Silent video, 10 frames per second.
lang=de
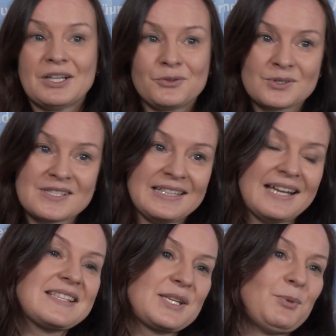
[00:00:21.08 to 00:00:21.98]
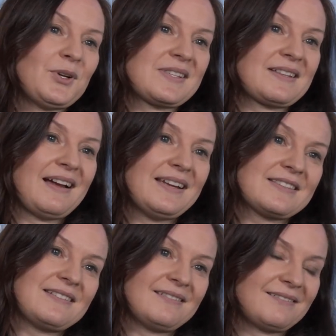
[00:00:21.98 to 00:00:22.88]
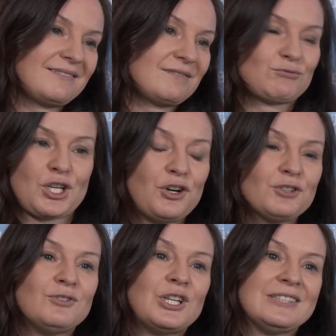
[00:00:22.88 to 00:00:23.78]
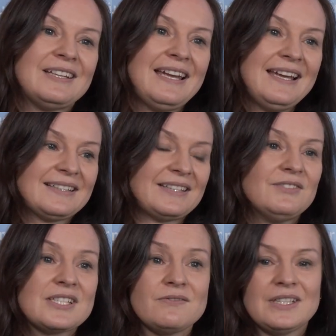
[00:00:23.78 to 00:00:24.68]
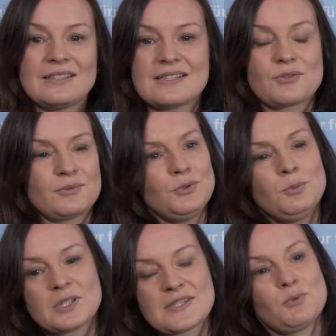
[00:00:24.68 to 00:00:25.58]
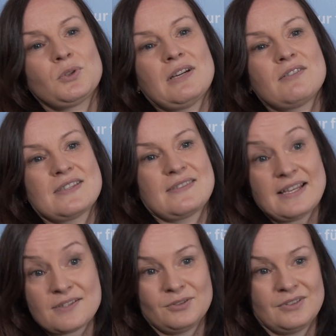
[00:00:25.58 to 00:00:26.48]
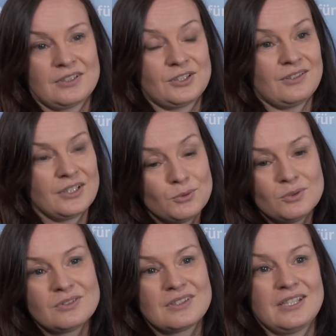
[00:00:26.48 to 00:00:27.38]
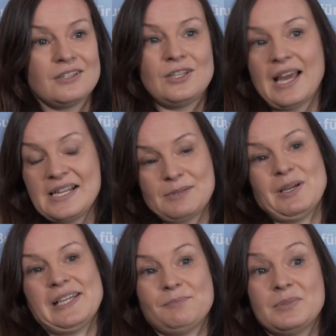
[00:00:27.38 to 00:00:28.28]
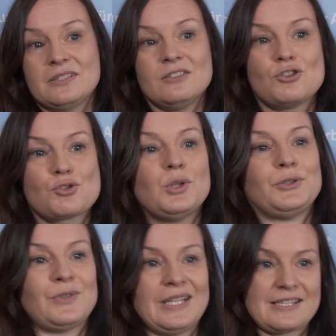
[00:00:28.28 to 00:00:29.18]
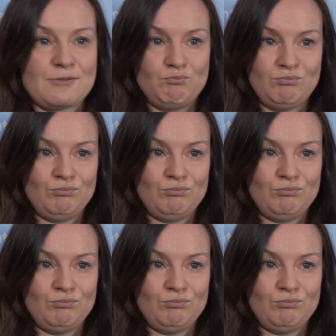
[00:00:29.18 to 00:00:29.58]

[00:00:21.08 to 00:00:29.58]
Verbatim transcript: wir auf unseren Erzgebirgskreis schauen wollen, dann wissen wir, dass über 2600 Jugendliche die allgemeinbildenden Schulen verlassen.